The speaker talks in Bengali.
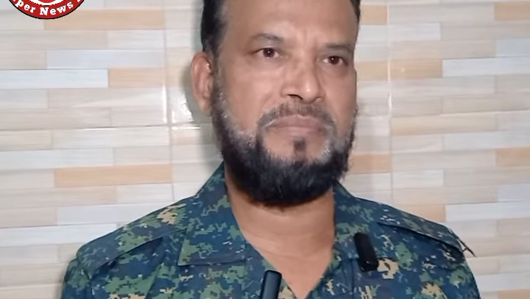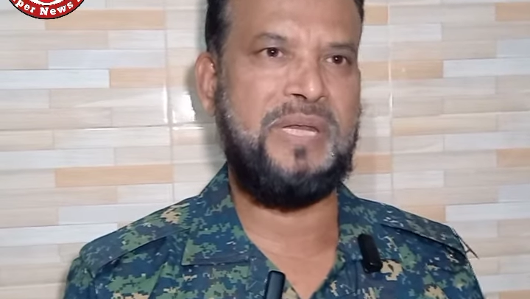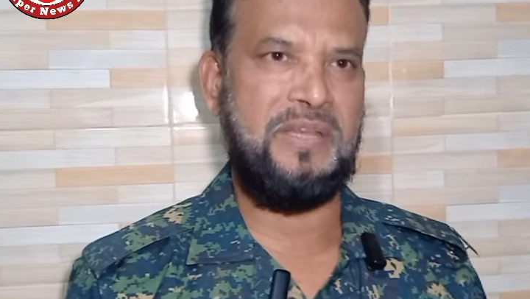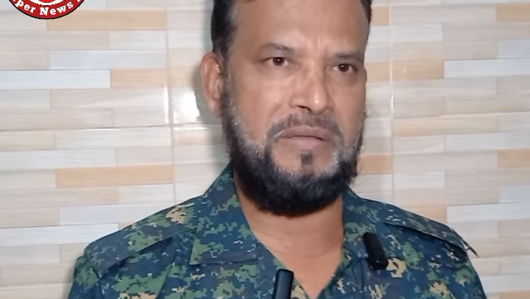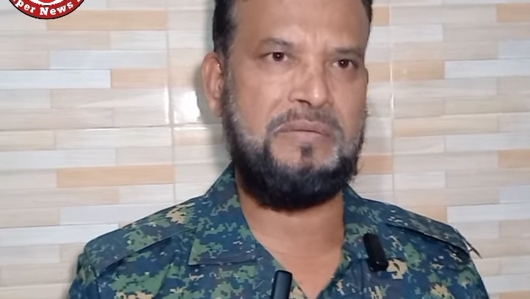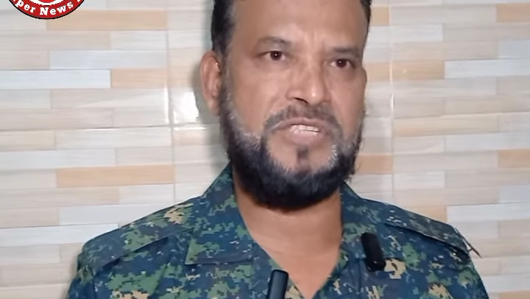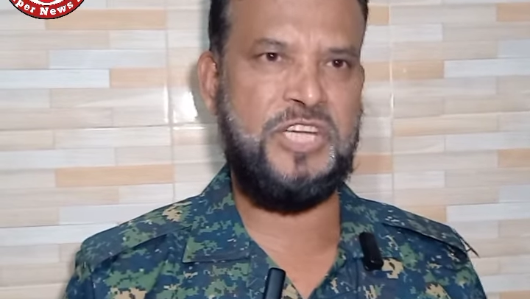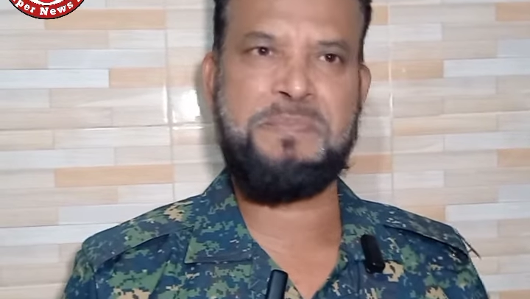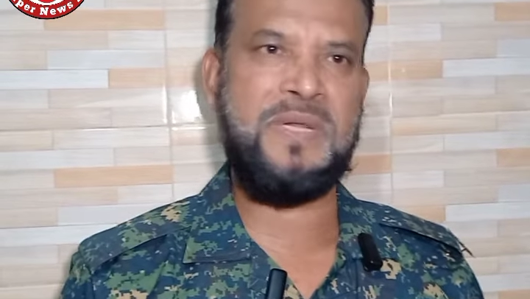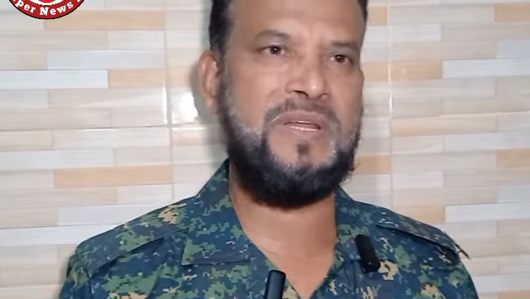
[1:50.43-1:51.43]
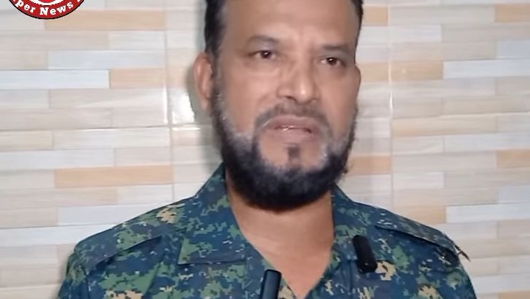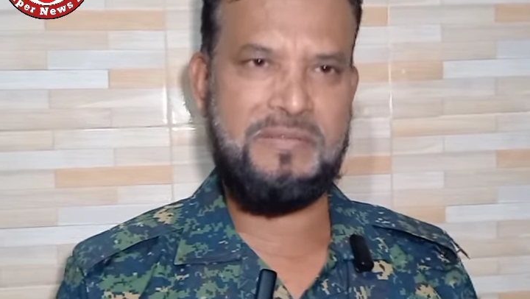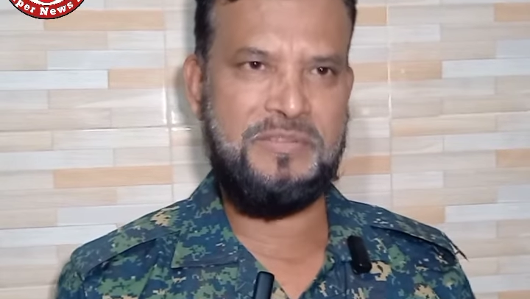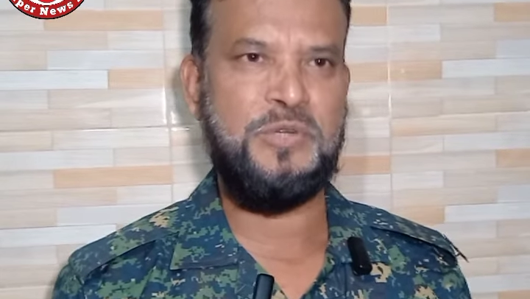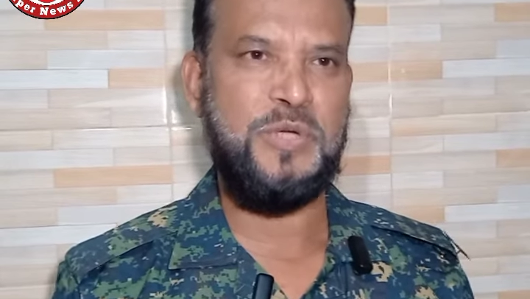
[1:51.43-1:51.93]
মানে শিফটিং
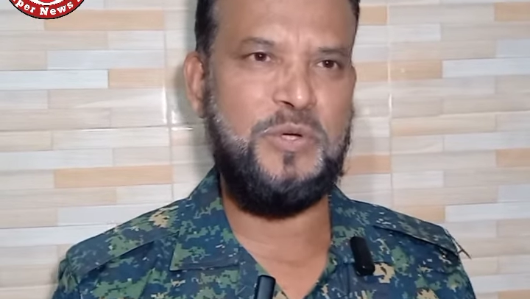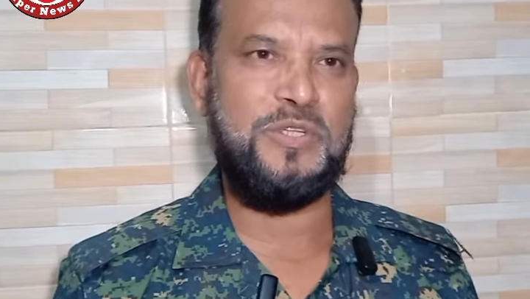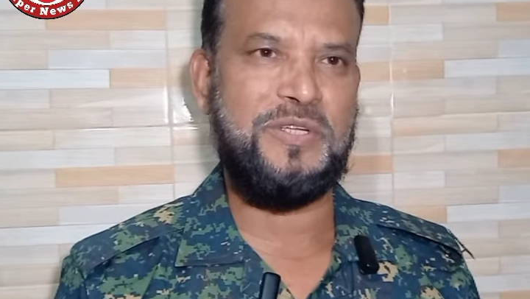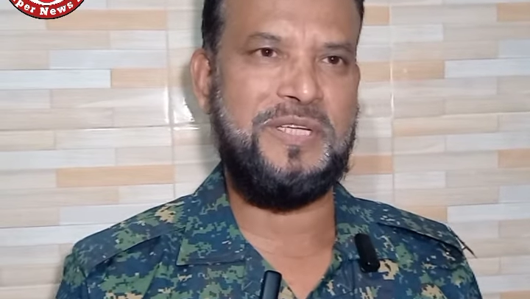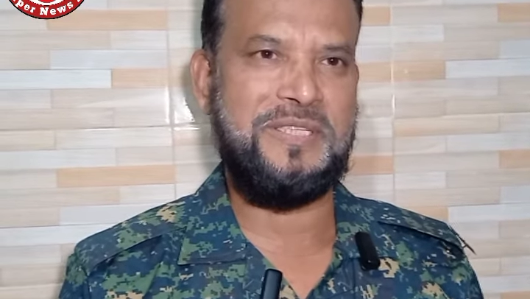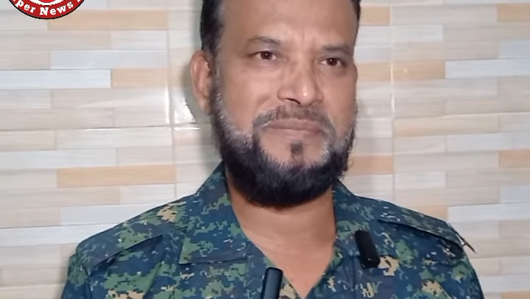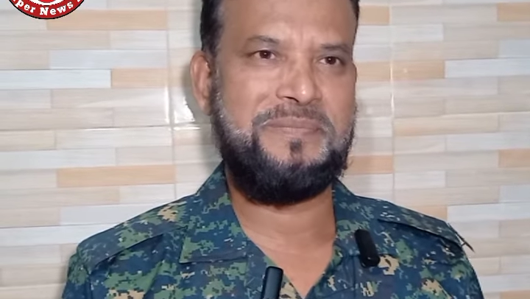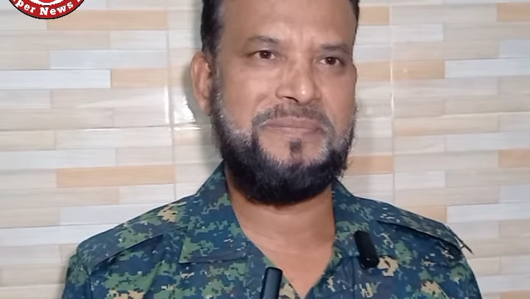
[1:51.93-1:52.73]
ডিউটি করতে হয়